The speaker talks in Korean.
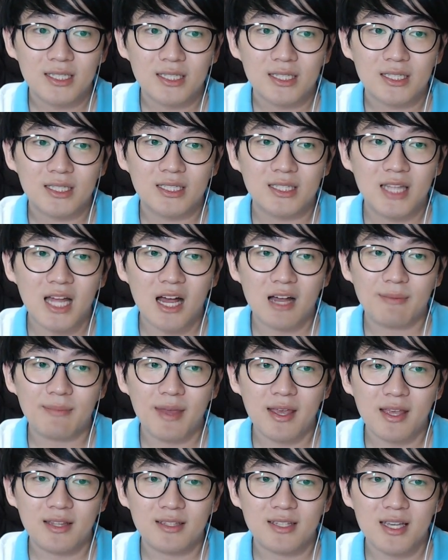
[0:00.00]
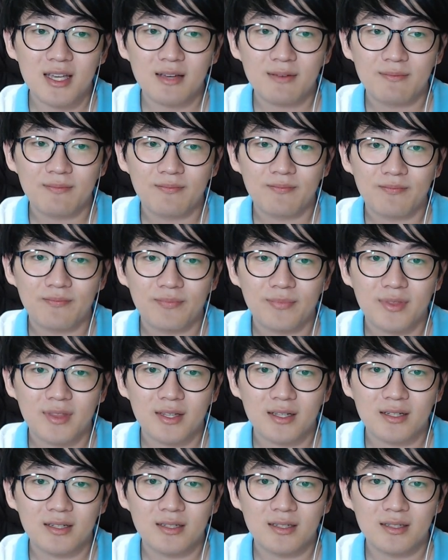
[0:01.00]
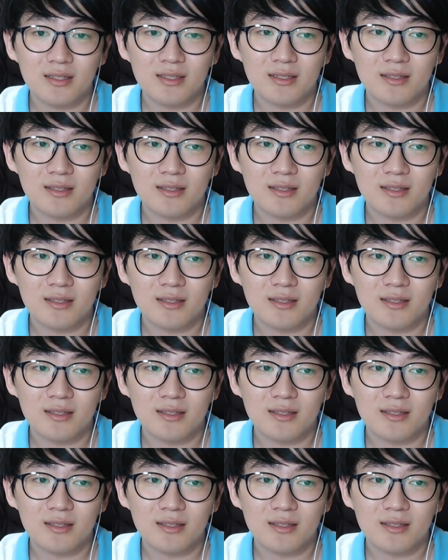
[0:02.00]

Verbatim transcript: 그 다음에 이제 그